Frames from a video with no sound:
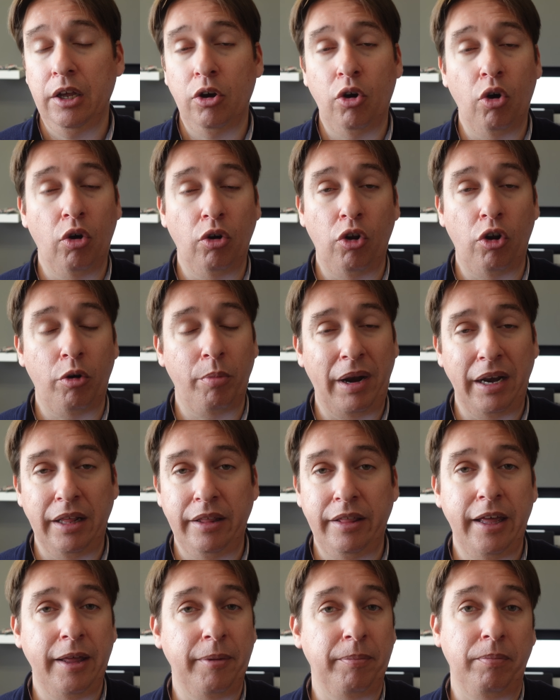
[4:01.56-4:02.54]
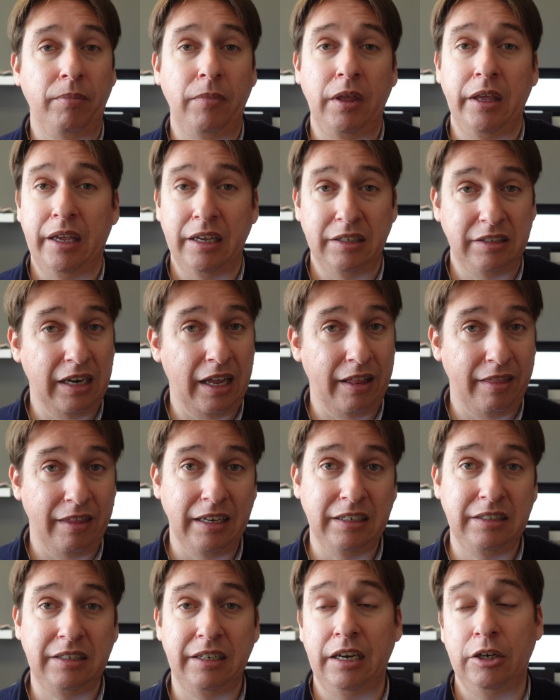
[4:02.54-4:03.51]
con normalidad y que sea
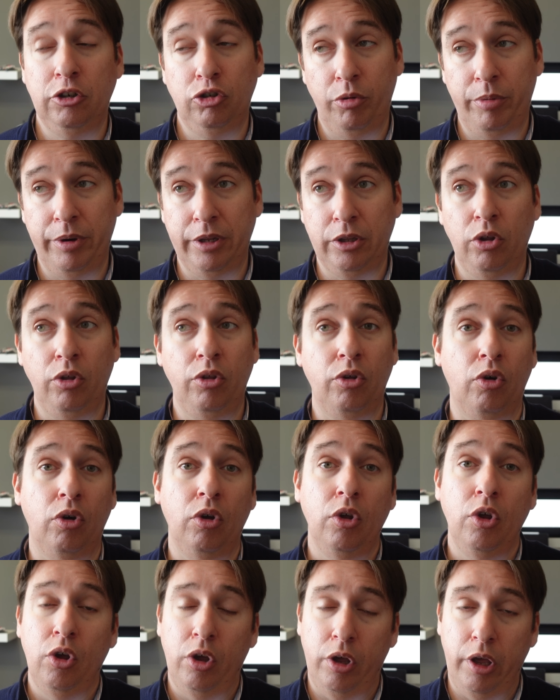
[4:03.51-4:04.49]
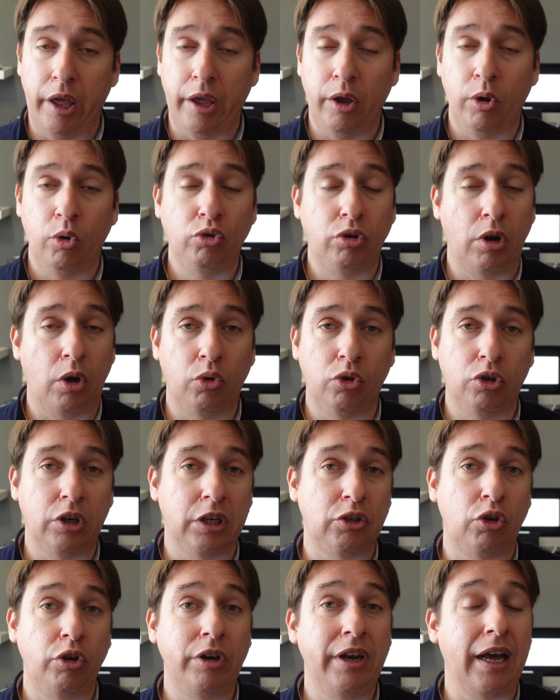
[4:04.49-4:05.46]
diésel sobre todo, e incluso alguna
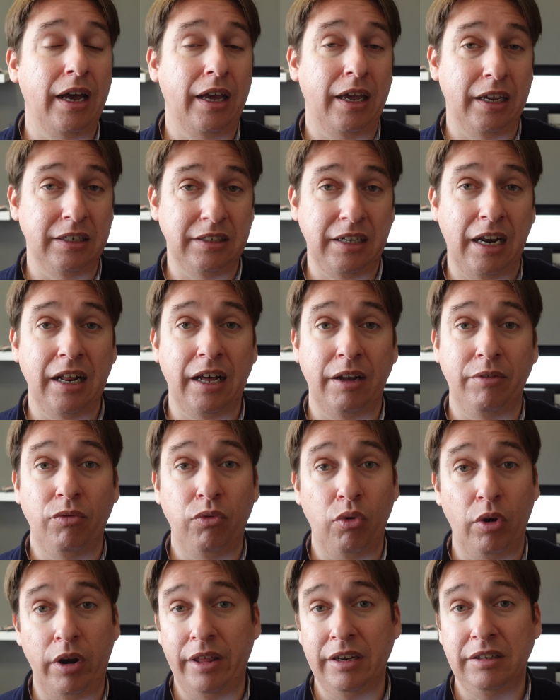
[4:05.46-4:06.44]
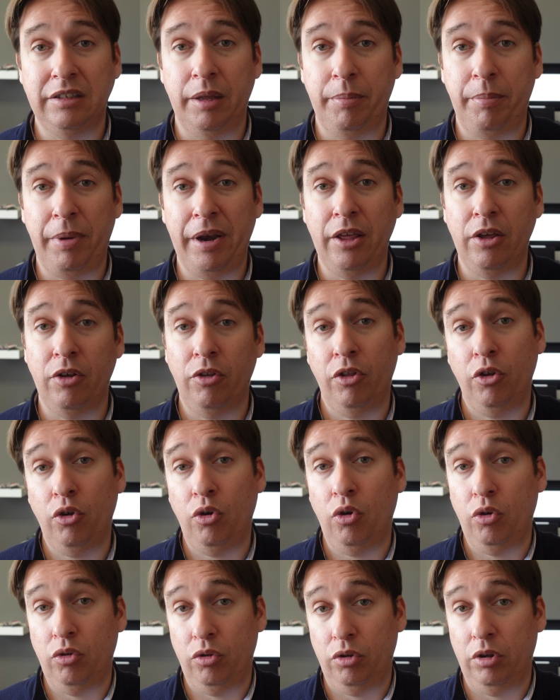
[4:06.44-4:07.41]
gasolina, que salgan fuera de este
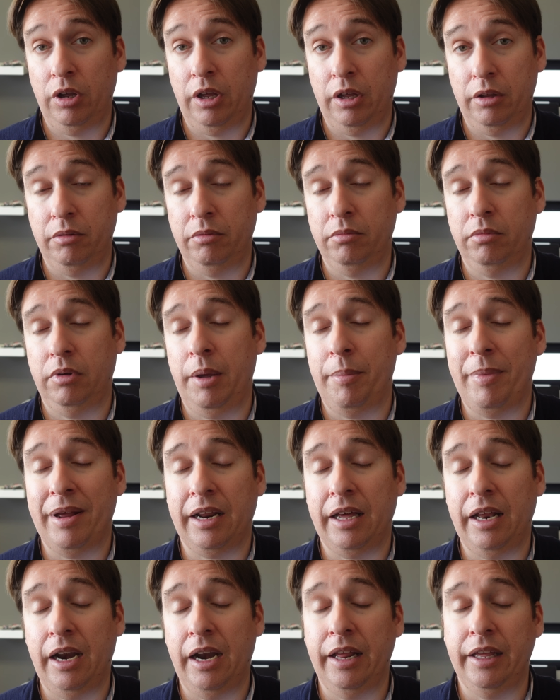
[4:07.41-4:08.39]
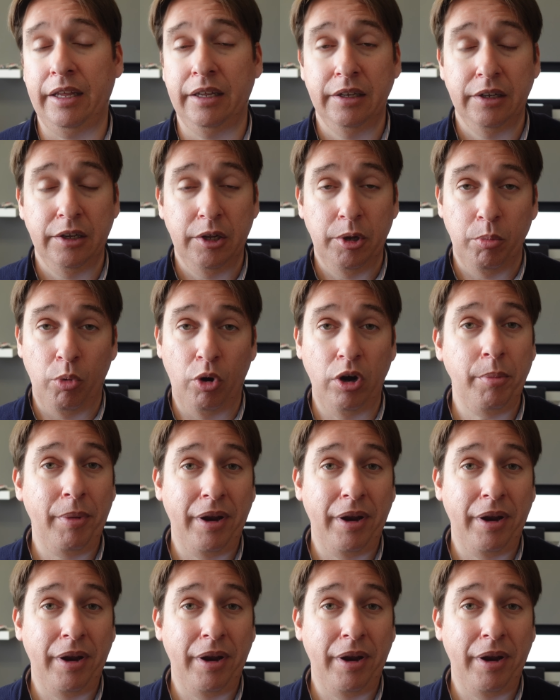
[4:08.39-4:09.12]
periodo, que marca la ley, por ahí